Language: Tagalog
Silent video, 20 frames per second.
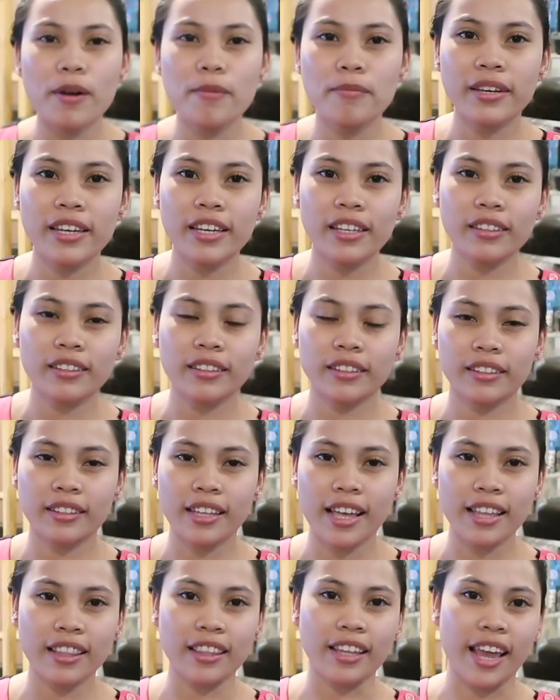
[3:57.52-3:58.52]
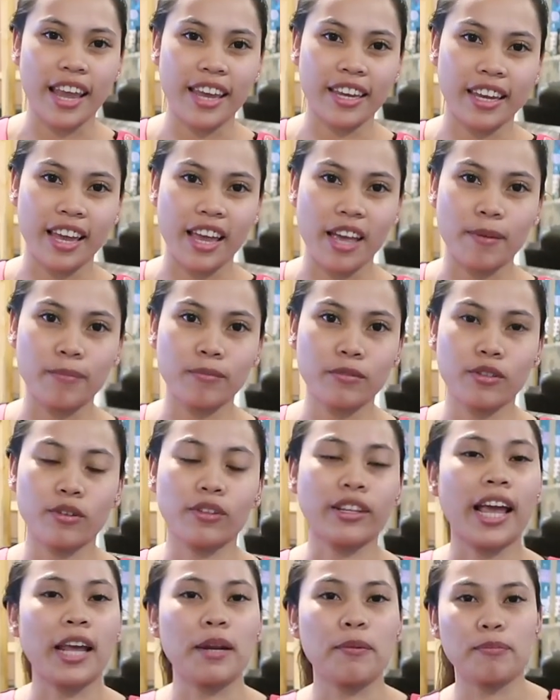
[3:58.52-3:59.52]
po kami 10 a.m.
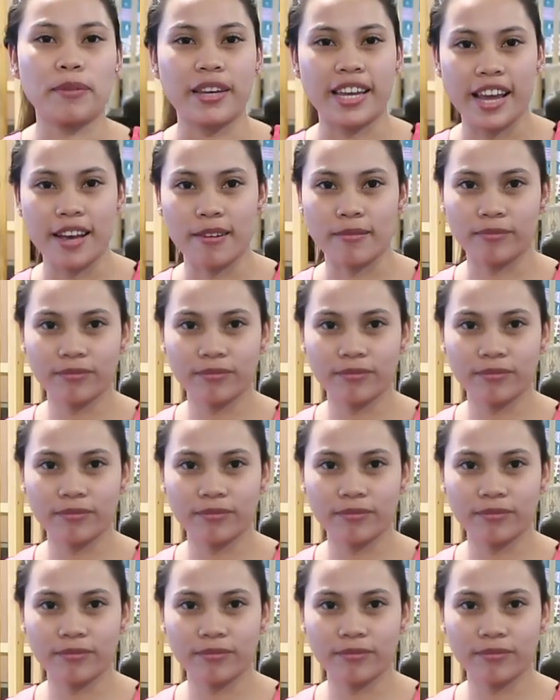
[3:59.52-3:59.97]
to 9 p.m.